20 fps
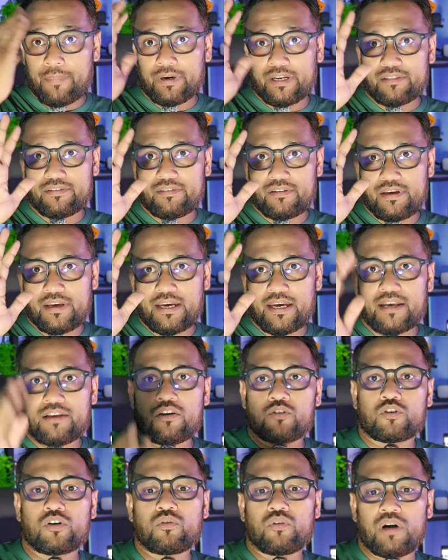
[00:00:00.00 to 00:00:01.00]
আমি একটা
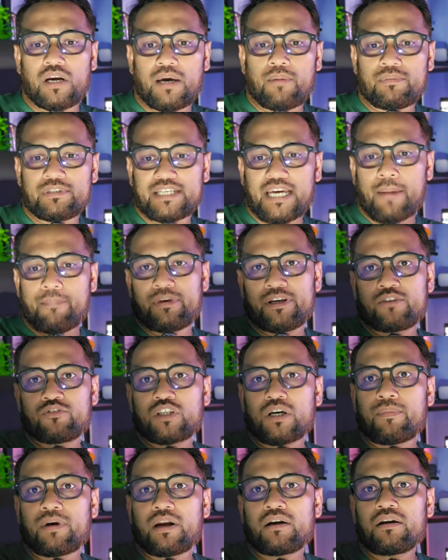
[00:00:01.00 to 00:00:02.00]
লক্ষ্য করলাম সামনে
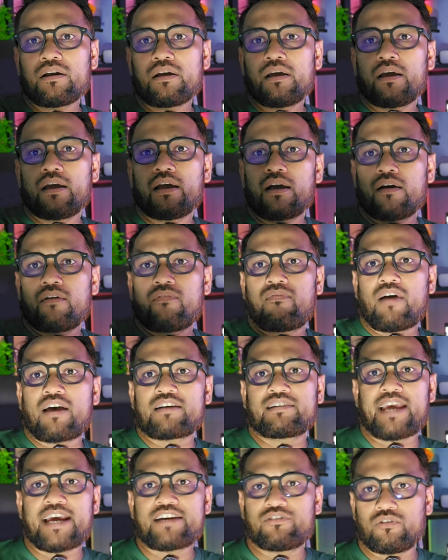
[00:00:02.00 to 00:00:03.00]
কিন্তু আমার ফ্লাশ
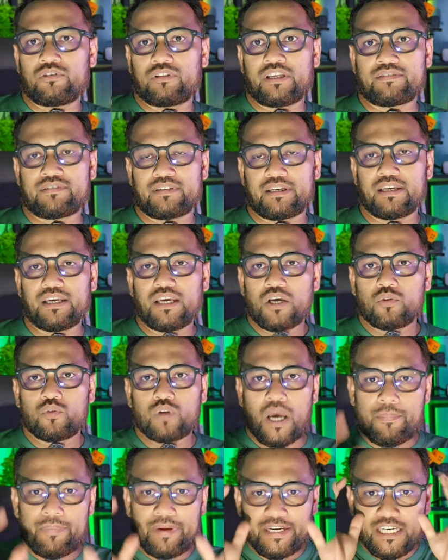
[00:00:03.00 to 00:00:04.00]
লাইট জ্বলতেছে তো
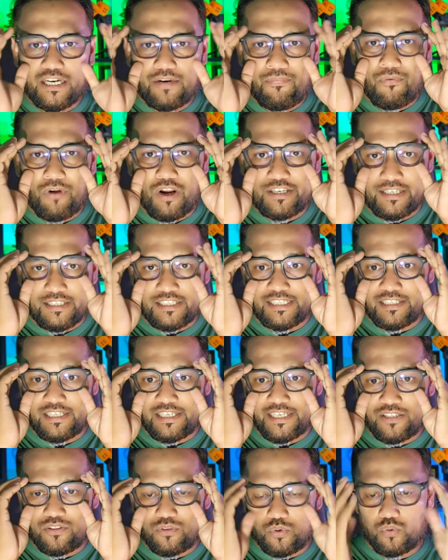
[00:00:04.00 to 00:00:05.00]
আমি এটা পড়ার সাথে সাথে
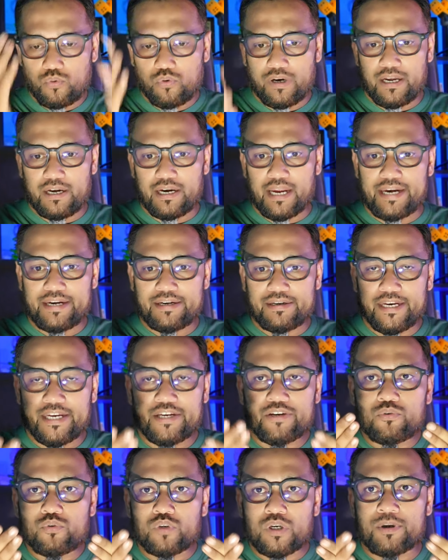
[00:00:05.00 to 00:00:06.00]
কিন্তু লাইটটা
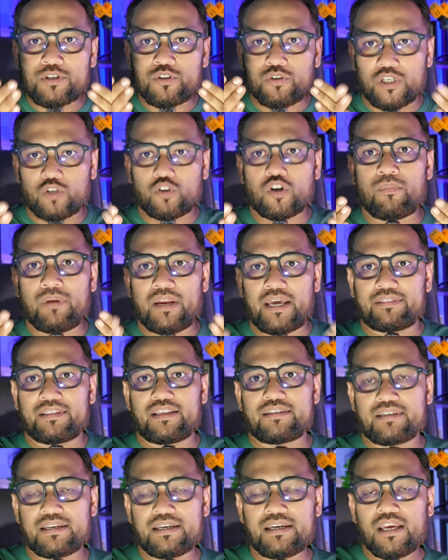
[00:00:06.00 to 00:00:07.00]
একটু আমার চোখে কম
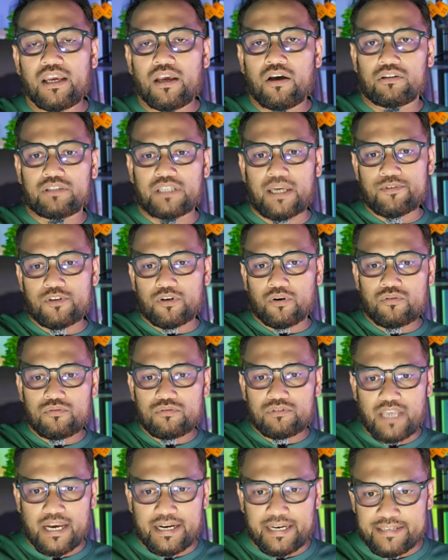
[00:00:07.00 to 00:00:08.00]
লাগতেছে তো আমি যখন
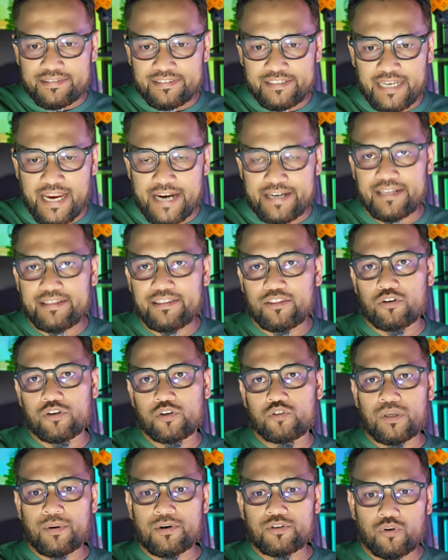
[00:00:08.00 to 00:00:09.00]
তাকাচ্ছি লাইটের তখন
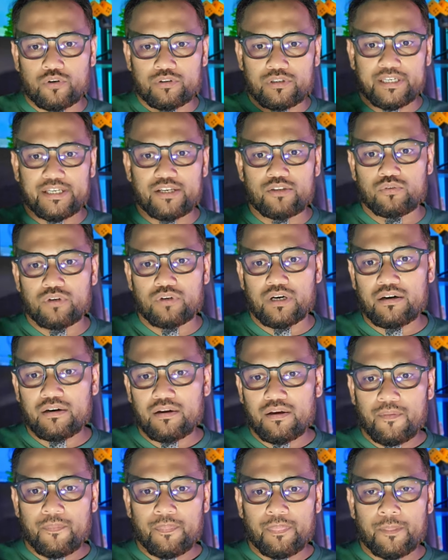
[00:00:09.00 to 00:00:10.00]
কিন্তু আমার চোখটা কিন্তু আর
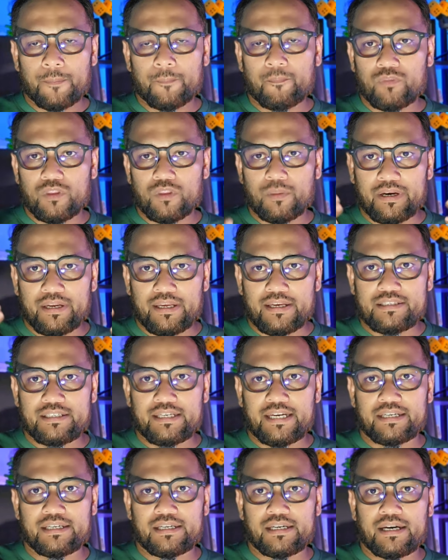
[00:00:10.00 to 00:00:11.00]
মানে যে
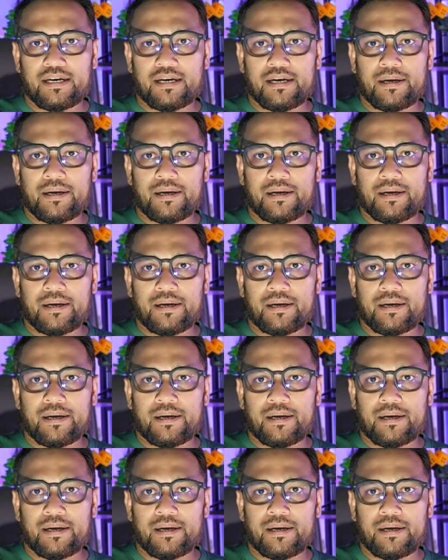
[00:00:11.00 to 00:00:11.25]
একটা